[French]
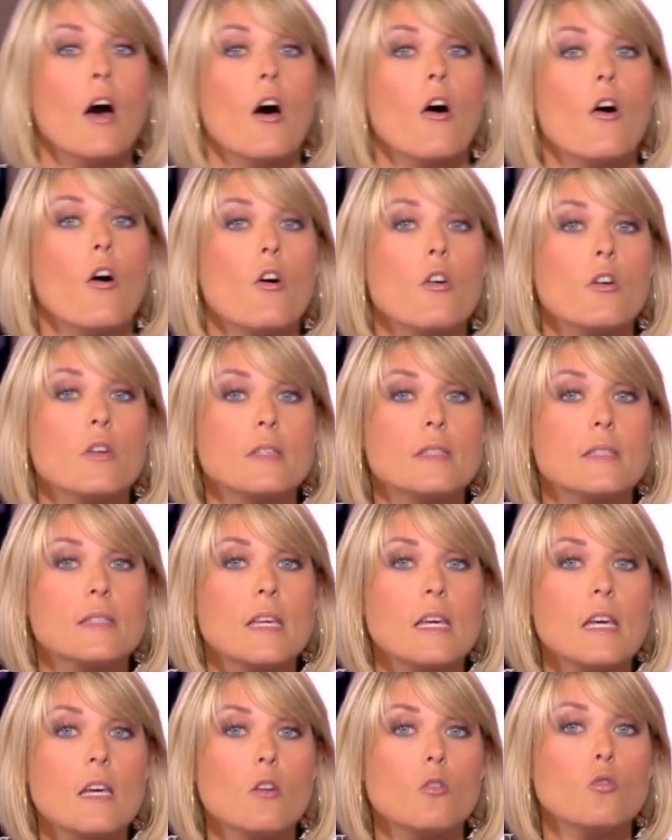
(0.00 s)
Euh,
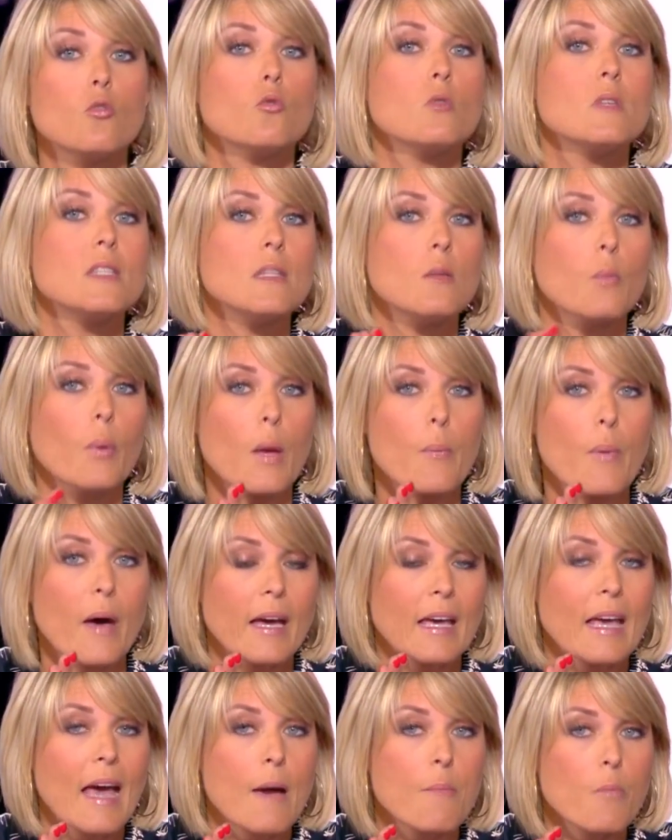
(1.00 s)
c'est une cuisine
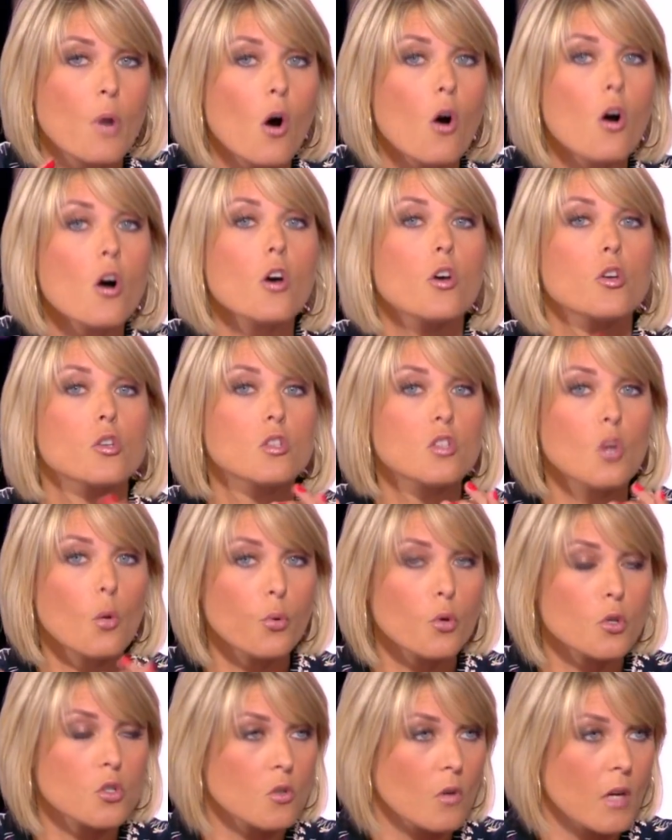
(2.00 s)
préparée à bord,
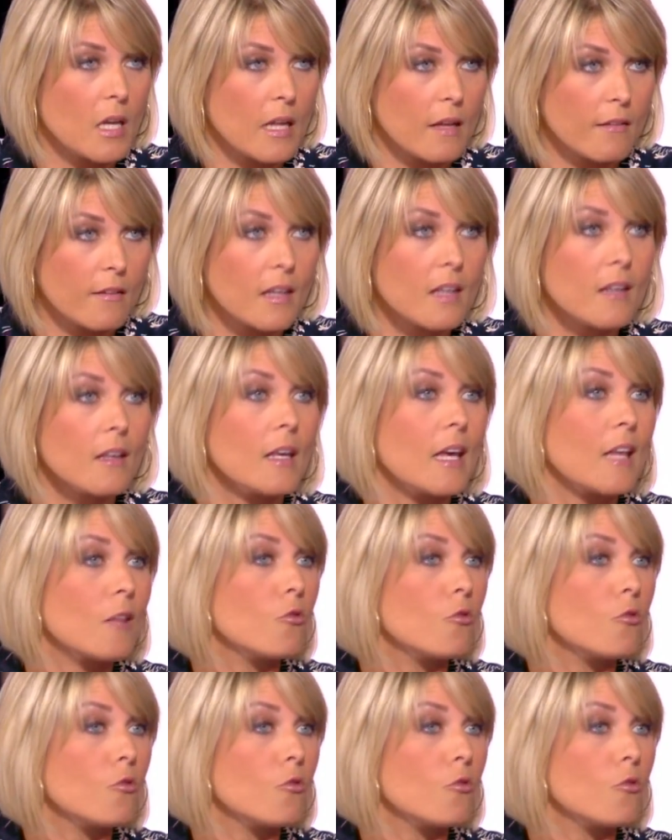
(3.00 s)
100% électrique et